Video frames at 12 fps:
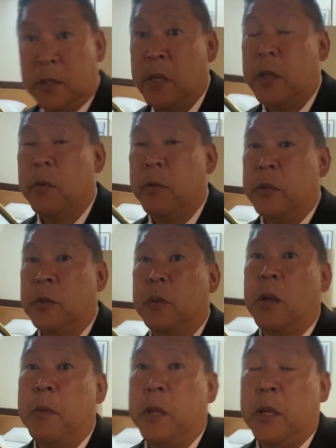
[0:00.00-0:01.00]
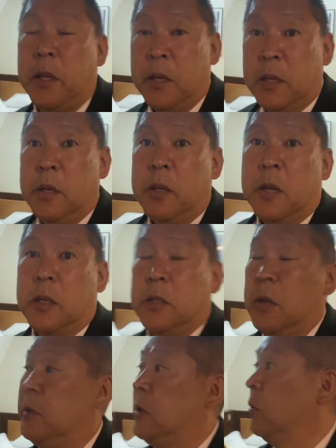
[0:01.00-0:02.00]
選挙応援するために、春
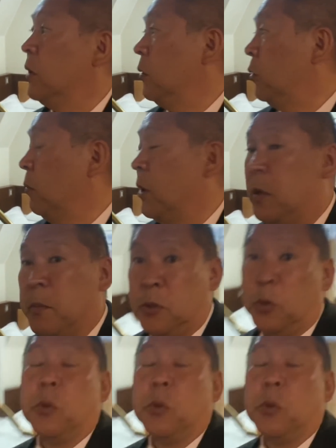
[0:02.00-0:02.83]
日部市のホテル泊まってます。